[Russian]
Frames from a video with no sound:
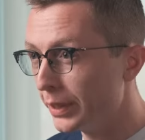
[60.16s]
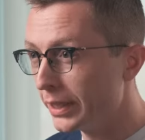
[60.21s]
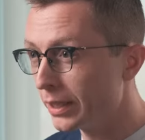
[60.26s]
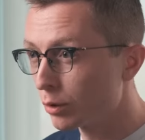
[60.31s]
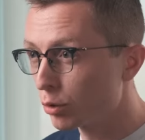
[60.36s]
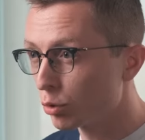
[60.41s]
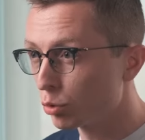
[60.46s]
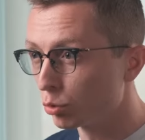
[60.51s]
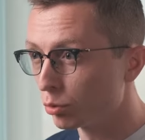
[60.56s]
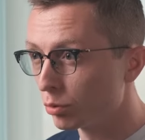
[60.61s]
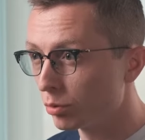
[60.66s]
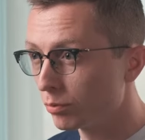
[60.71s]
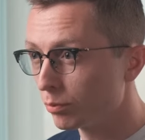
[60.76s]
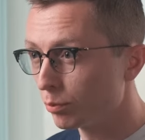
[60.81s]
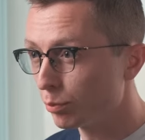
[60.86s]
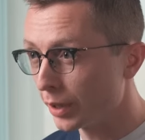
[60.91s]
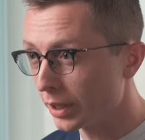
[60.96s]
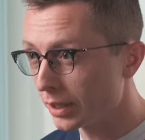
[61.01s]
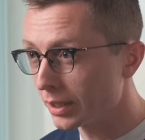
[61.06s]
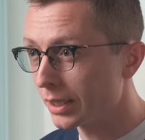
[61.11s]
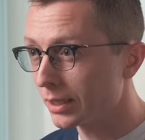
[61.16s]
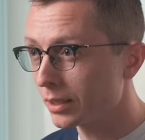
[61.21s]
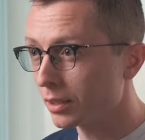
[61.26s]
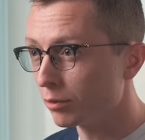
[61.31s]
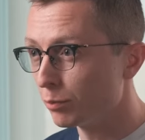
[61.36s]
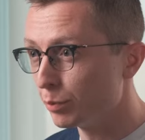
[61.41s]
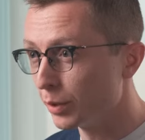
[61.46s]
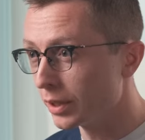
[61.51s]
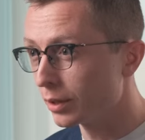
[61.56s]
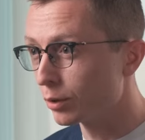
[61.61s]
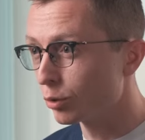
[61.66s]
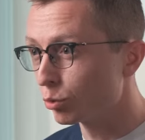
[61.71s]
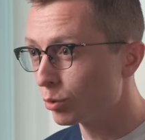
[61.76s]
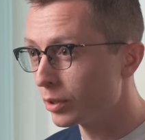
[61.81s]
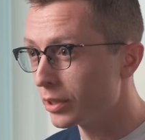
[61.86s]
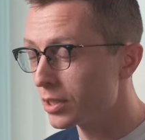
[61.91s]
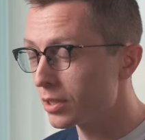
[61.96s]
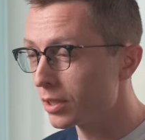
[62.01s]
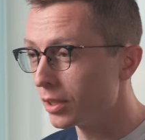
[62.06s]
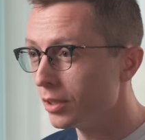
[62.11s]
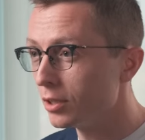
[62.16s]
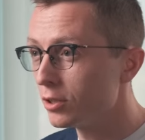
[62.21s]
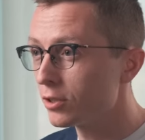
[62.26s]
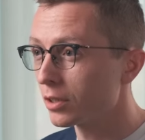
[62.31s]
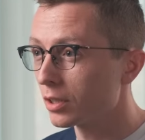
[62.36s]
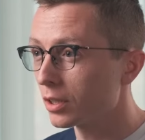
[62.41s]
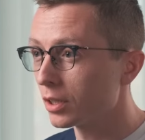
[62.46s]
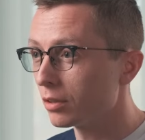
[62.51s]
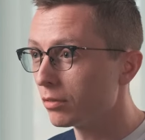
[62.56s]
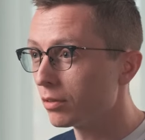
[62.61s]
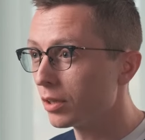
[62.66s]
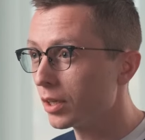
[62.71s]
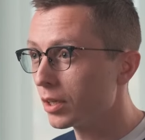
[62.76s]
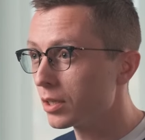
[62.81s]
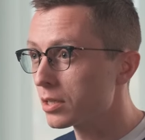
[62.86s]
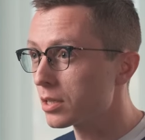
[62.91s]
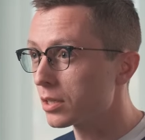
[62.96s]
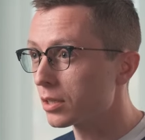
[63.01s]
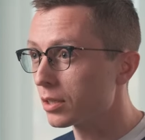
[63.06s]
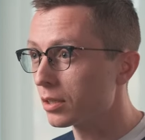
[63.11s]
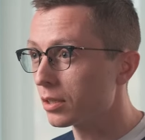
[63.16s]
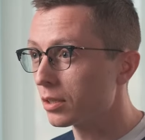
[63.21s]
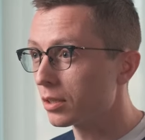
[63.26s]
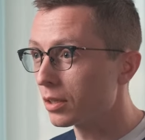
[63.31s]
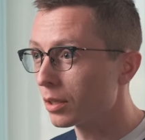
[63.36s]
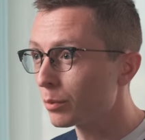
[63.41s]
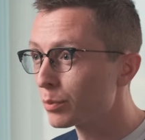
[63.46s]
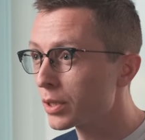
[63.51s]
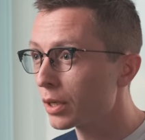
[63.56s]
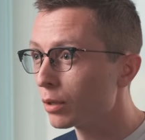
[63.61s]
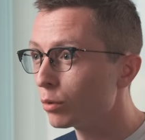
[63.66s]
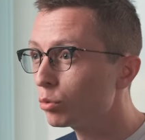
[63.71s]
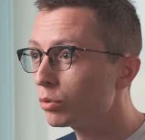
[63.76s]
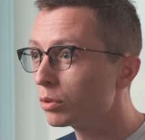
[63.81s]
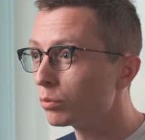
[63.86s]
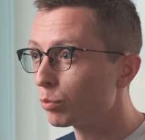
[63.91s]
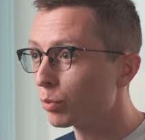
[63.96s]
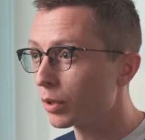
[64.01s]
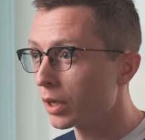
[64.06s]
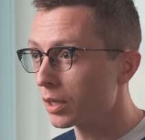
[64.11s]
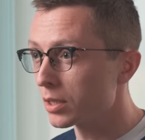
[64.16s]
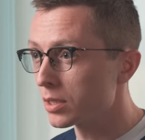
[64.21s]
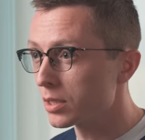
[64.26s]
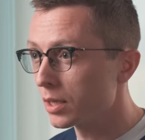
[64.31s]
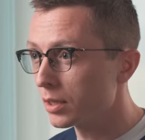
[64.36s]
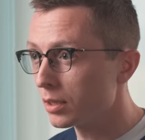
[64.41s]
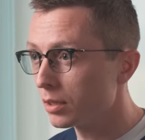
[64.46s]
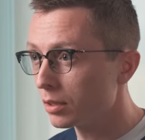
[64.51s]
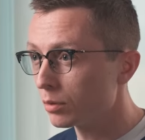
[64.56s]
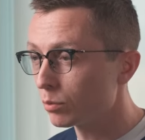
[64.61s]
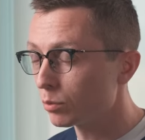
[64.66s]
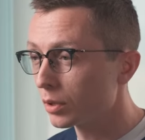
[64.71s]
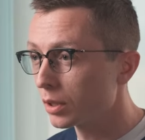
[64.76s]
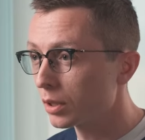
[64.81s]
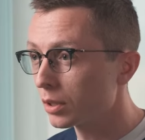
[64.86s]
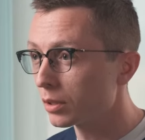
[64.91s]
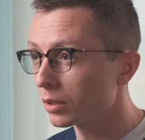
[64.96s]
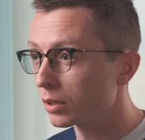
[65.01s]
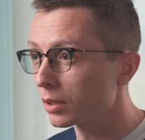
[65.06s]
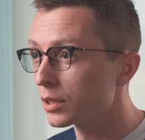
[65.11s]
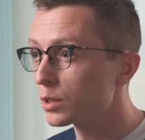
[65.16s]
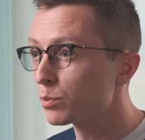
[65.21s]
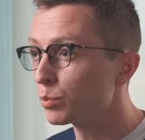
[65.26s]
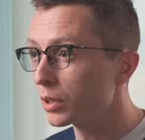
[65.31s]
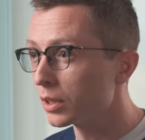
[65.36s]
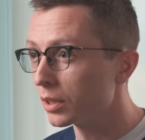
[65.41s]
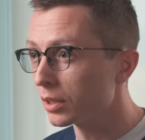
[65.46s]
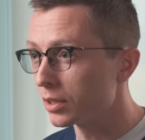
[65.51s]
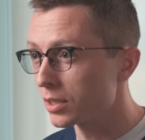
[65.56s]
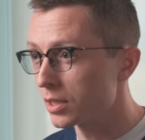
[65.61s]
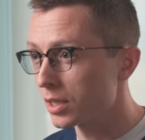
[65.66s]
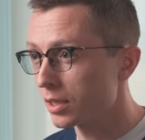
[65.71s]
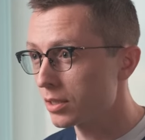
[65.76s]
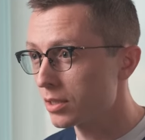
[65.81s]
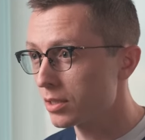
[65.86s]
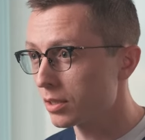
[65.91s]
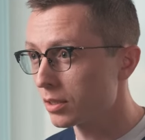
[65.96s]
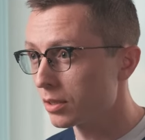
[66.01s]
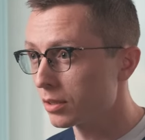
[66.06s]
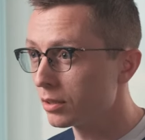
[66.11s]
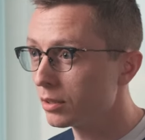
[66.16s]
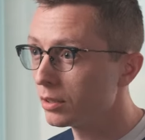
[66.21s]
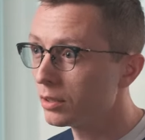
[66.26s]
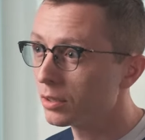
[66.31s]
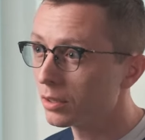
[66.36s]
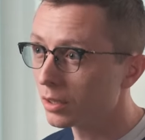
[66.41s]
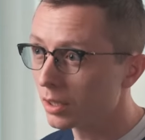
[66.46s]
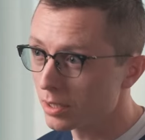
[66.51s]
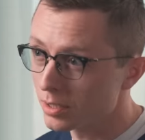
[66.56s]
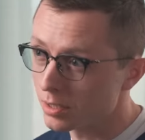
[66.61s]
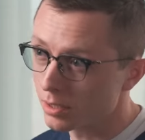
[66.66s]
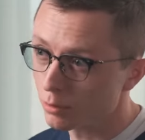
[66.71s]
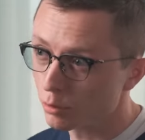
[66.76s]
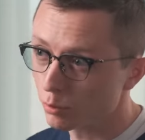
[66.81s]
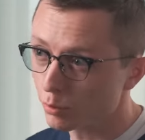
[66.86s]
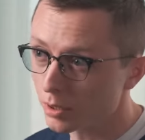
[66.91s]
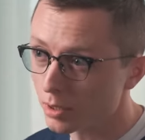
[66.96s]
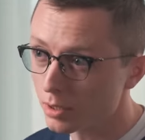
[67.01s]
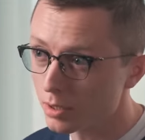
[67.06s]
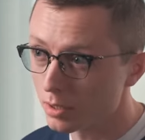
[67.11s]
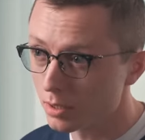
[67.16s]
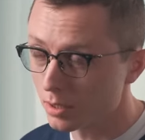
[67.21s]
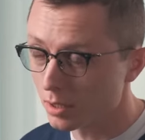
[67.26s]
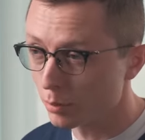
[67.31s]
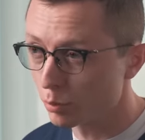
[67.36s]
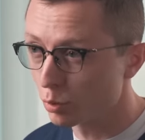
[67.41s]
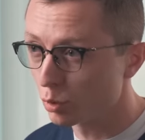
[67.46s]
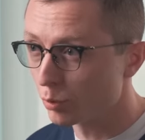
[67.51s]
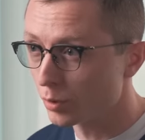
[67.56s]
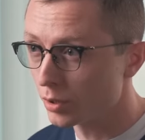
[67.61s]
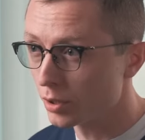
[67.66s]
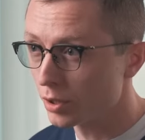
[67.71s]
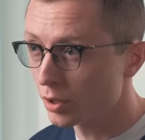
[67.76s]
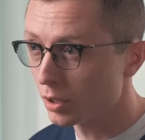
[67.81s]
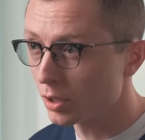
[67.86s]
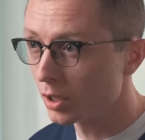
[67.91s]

Перекрут придатков, перекрут кисты яичника является абсолютным показанием к госпитализации и оказанию медицинской помощи.